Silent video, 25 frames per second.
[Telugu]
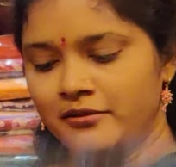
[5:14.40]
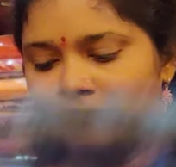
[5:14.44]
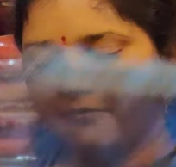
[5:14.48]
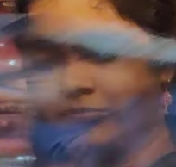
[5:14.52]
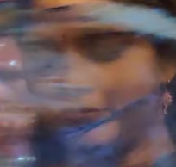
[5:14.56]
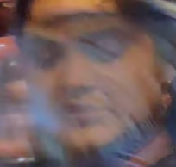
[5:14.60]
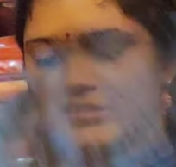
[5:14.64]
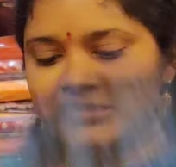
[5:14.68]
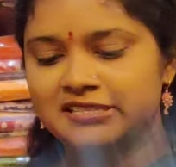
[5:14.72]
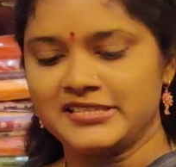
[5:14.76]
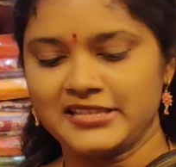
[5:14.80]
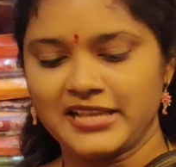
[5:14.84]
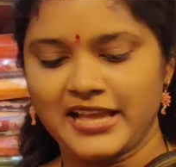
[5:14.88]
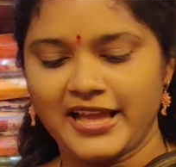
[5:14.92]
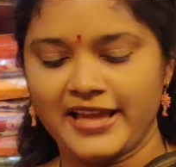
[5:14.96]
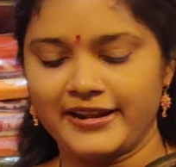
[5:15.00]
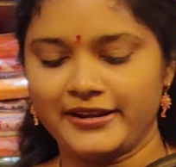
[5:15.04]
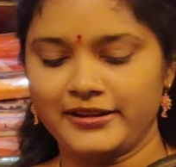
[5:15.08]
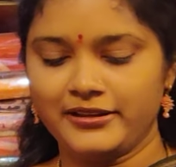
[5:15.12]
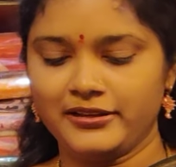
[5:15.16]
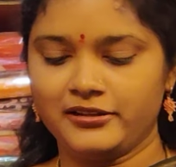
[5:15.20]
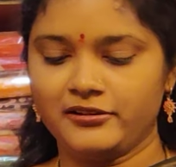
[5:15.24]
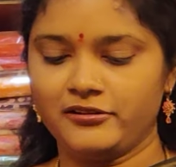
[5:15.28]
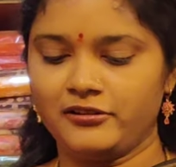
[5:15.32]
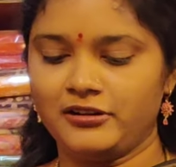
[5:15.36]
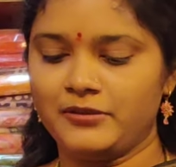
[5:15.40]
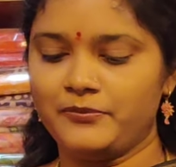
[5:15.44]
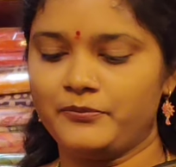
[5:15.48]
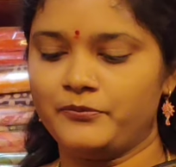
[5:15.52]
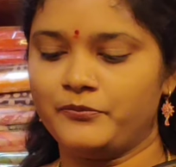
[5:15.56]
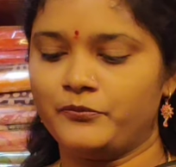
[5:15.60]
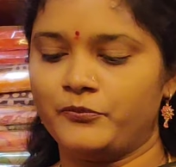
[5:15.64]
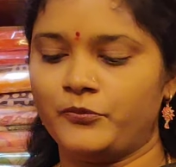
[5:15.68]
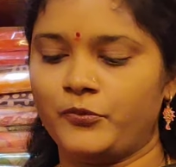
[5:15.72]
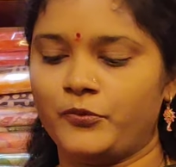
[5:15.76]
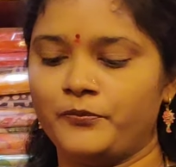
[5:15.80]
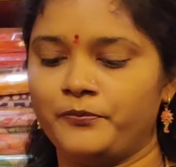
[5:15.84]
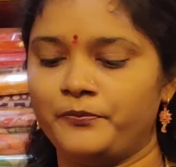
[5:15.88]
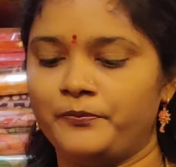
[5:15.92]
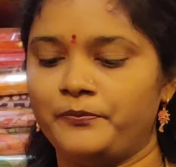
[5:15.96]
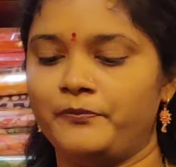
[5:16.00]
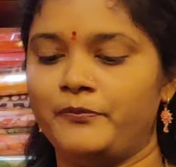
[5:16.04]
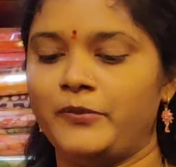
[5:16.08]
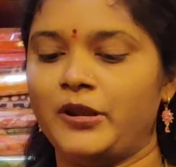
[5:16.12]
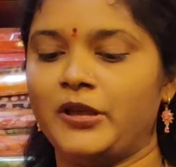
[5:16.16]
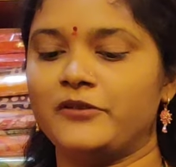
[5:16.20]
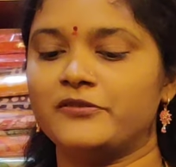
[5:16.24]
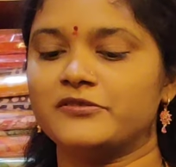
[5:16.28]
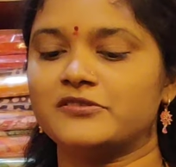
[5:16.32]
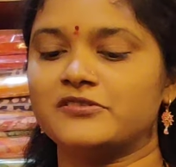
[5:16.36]
శారీ కూడా బ్లౌజ్
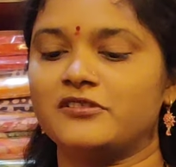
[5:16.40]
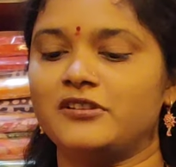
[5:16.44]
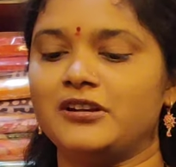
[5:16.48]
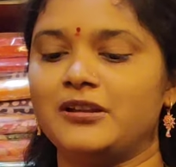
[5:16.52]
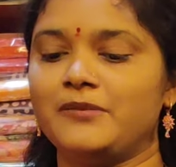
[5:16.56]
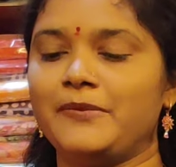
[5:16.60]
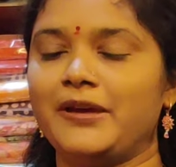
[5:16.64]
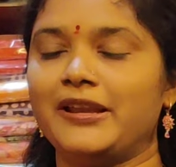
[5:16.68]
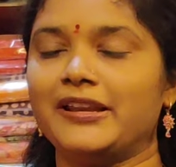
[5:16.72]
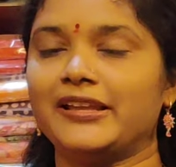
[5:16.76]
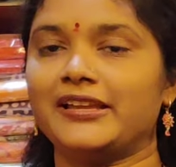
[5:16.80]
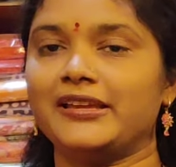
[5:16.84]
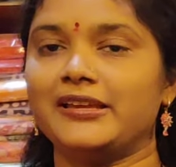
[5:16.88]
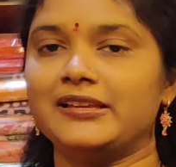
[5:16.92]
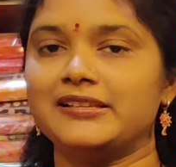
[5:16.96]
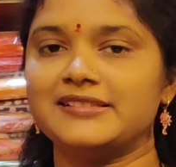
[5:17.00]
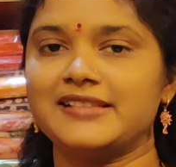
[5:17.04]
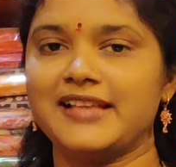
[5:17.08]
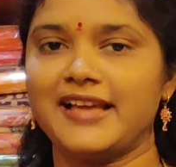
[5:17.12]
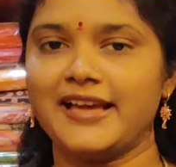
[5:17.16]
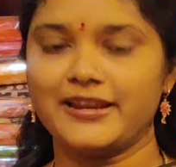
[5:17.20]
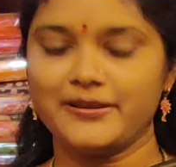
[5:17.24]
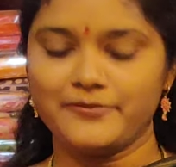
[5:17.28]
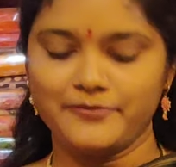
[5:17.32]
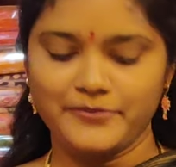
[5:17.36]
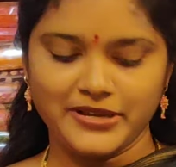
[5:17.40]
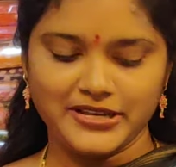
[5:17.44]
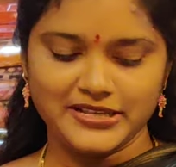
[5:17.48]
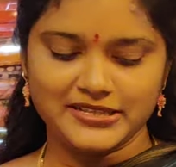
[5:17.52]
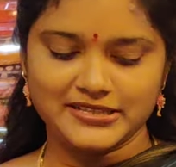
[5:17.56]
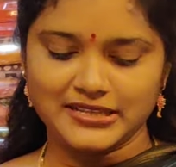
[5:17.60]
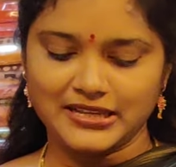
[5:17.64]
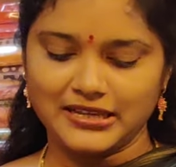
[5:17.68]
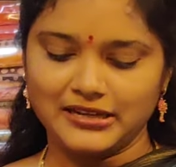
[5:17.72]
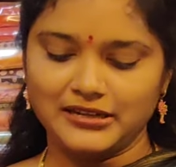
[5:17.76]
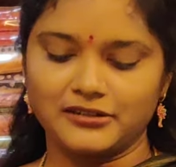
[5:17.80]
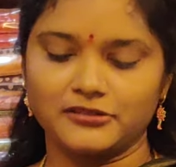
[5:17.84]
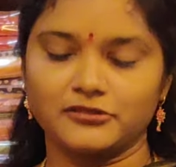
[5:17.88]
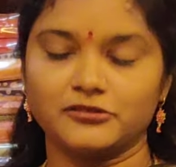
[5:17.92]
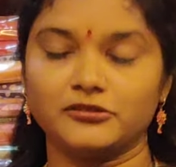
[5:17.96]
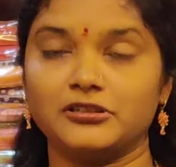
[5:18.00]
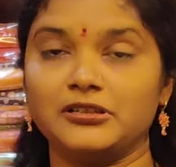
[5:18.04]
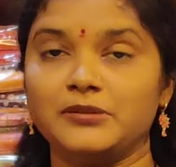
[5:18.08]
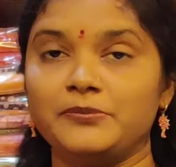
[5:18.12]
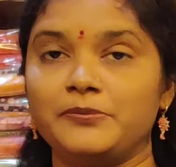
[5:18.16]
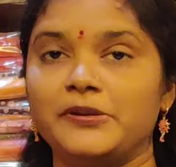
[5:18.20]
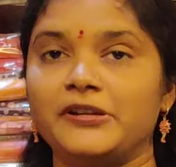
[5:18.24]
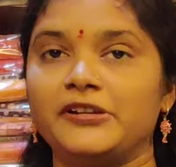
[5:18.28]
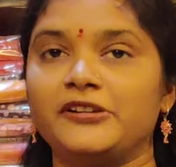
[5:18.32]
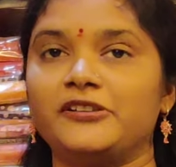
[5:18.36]
కూడా మనకి శారీ బేస్ కలర్ తోటి
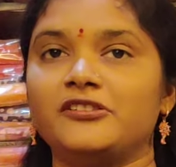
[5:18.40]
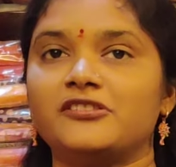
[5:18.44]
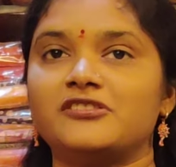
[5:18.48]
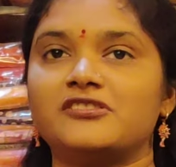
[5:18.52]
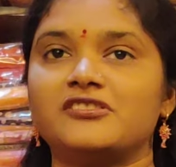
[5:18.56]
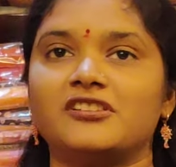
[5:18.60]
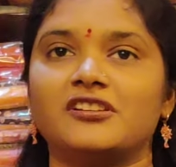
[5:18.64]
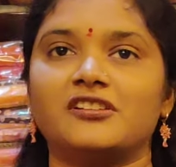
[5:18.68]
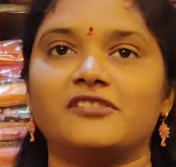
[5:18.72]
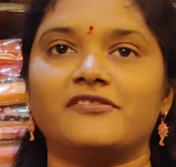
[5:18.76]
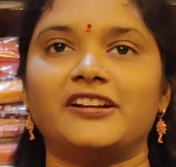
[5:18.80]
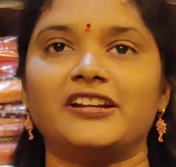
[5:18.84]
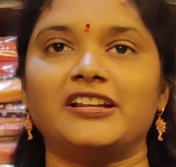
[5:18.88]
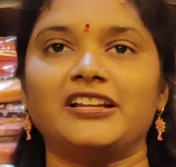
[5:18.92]
ప్రింట్ వచ్చినటువంటి